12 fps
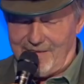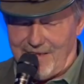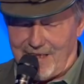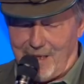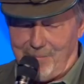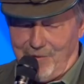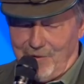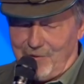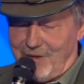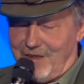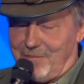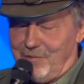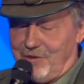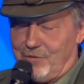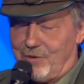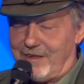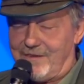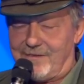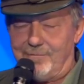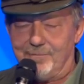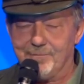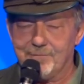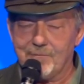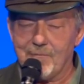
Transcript: das Acapulco des Bustouristen.